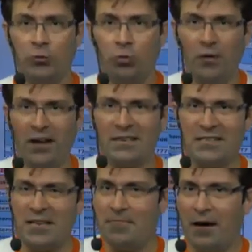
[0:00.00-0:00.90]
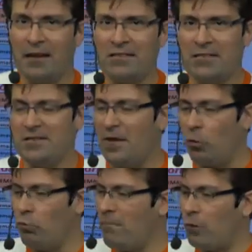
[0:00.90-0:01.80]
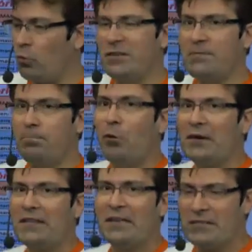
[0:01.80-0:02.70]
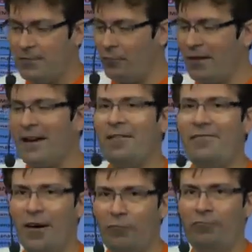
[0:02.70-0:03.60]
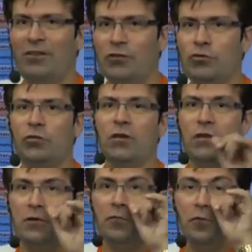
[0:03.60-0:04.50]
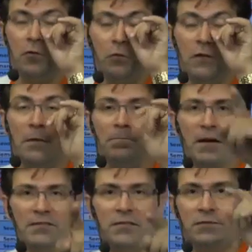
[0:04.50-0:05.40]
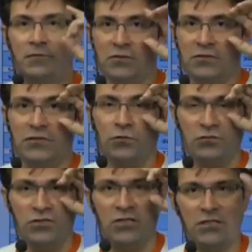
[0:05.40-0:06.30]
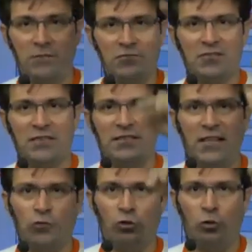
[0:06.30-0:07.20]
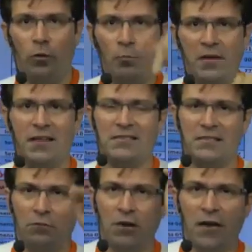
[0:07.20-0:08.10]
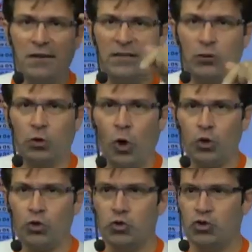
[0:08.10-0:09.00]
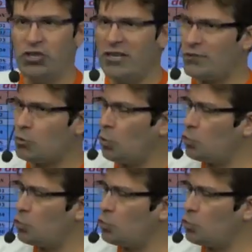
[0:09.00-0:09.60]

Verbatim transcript: durante a semana, se tiver alguma coisa importante, eu vou gravar um vídeo e vou incluir na pasta de vocês. Ou seja, vocês têm a obrigação de todos os dias